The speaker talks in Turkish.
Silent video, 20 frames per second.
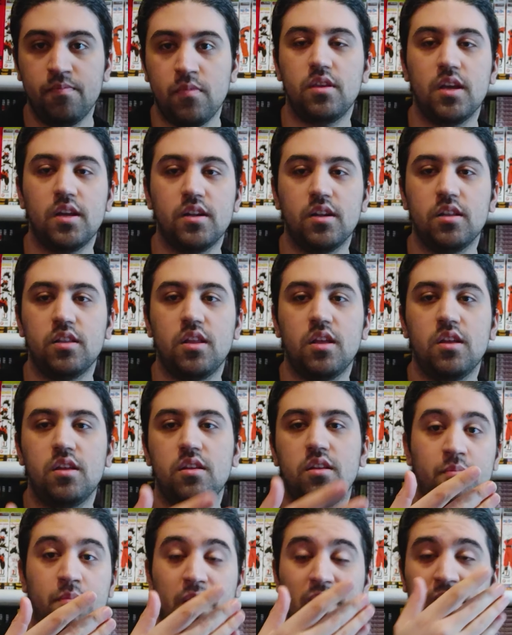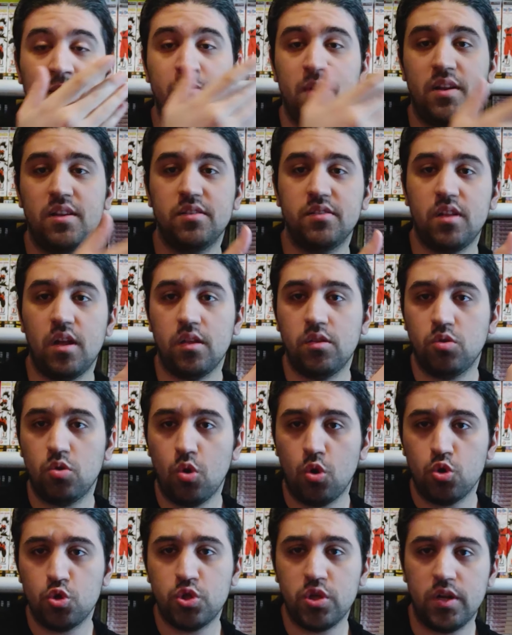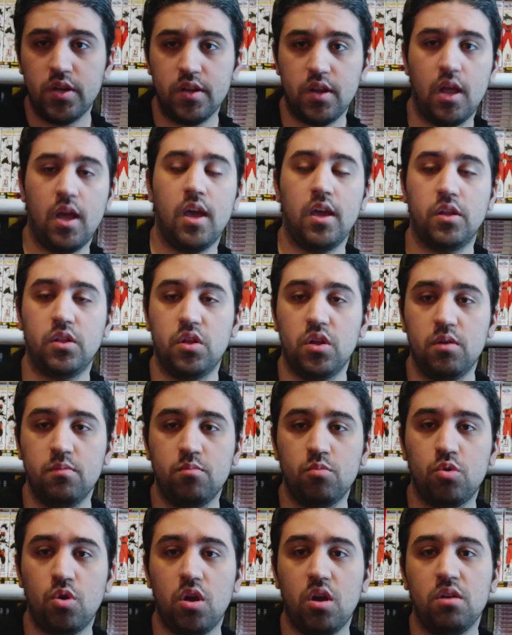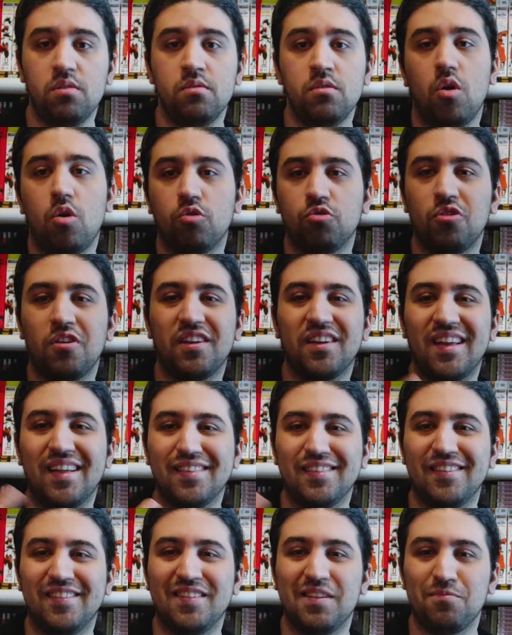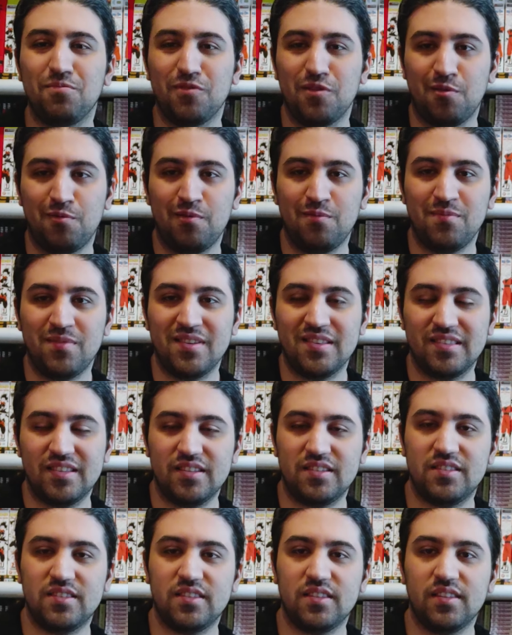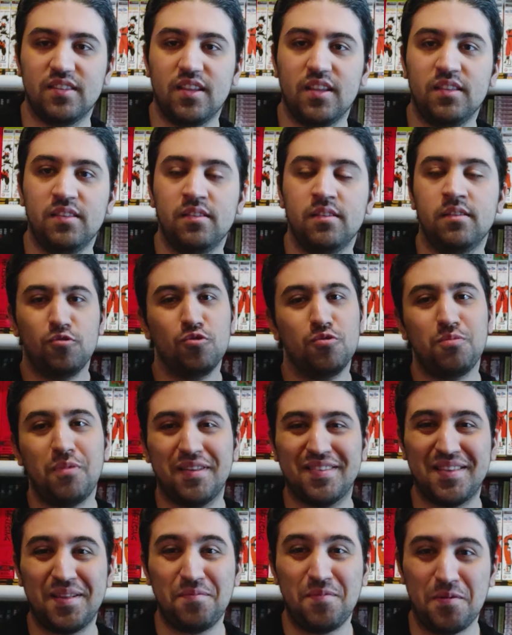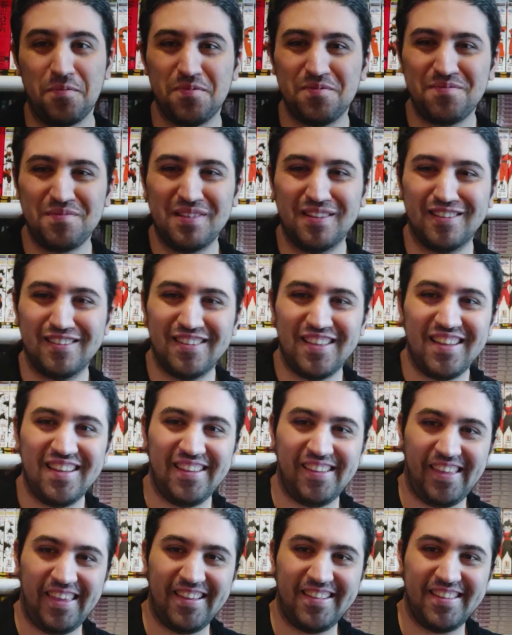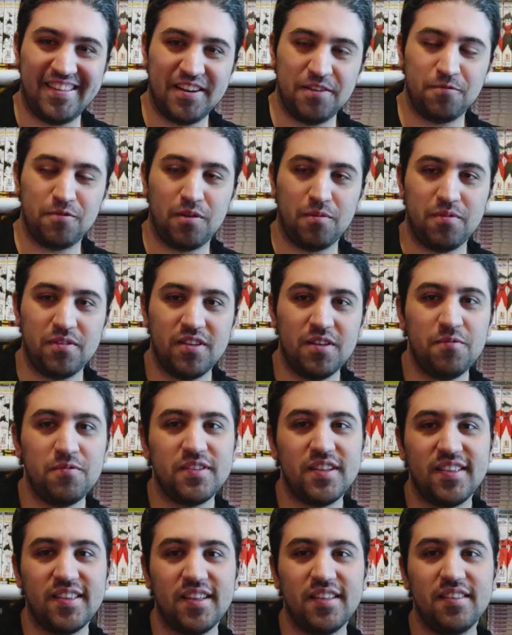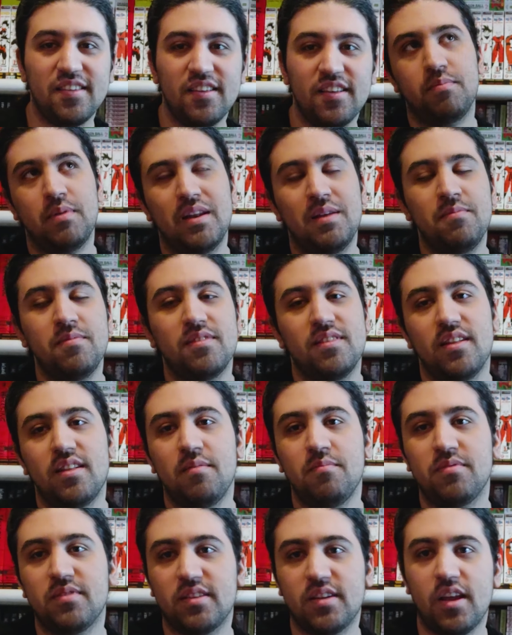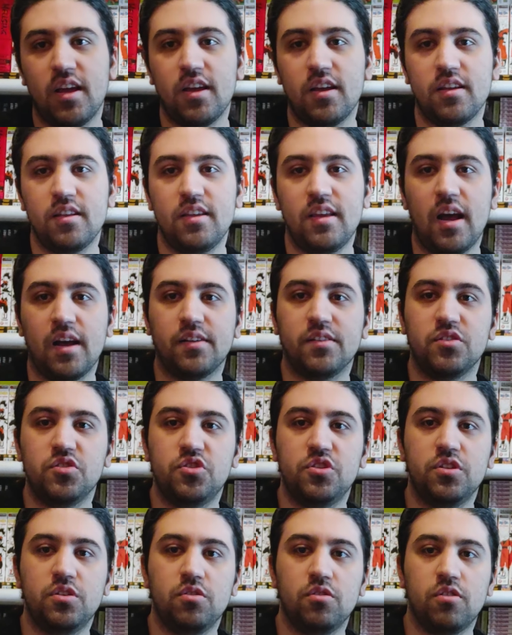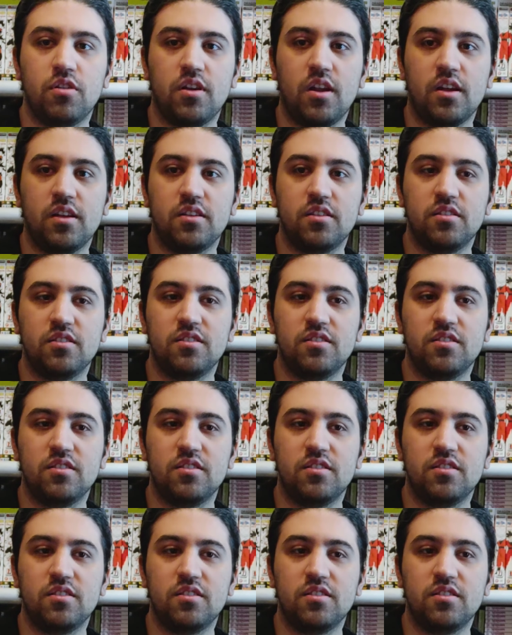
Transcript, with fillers: Yanına da Bayern Melis'ten görselini eklerim buraya. Oradan rahatlıkla bulabilmeniz açısından. Unutmazsam yapım yılında eklerim tabii ki ama zaten benim izlediğim sıra yaklaşık olarak